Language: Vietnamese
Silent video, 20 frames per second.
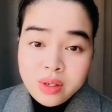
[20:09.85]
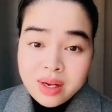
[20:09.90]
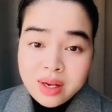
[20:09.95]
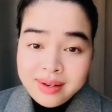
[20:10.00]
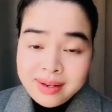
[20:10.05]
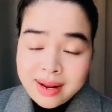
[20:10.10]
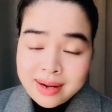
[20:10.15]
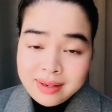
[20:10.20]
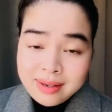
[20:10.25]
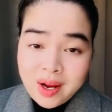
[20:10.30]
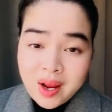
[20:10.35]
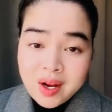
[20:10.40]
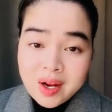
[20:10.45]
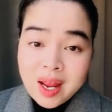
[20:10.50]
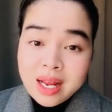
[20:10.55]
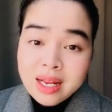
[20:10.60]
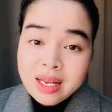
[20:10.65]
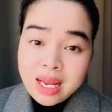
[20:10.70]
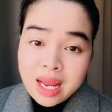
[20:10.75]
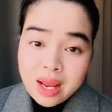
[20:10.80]
những ngành nghề
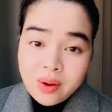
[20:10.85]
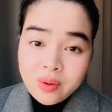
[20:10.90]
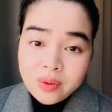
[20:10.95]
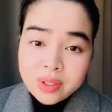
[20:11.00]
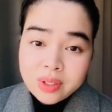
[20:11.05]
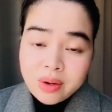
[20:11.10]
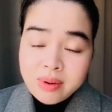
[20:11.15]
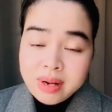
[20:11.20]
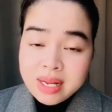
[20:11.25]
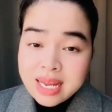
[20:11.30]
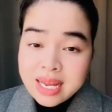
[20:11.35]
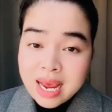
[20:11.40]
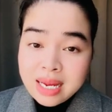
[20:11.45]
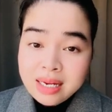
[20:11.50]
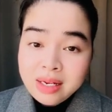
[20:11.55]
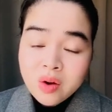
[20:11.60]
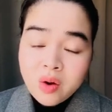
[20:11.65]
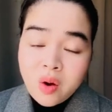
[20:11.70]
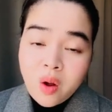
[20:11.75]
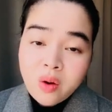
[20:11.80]
khác nhau sau này dạy
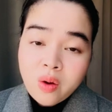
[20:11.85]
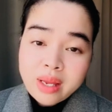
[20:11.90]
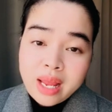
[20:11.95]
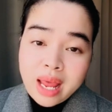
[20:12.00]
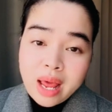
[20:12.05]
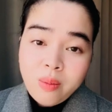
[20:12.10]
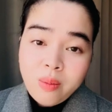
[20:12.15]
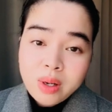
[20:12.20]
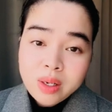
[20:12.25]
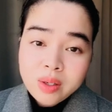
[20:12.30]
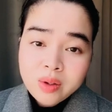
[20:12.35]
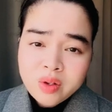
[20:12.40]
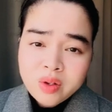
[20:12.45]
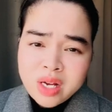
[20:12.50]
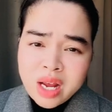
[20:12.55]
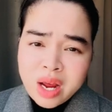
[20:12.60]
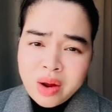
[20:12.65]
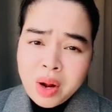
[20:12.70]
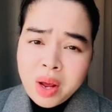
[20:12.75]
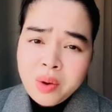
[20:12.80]
cho con cháu mình có
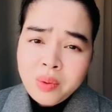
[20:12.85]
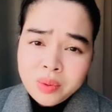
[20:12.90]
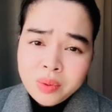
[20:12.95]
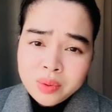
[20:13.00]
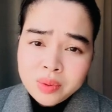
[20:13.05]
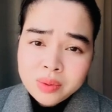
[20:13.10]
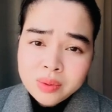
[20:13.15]
sao đâu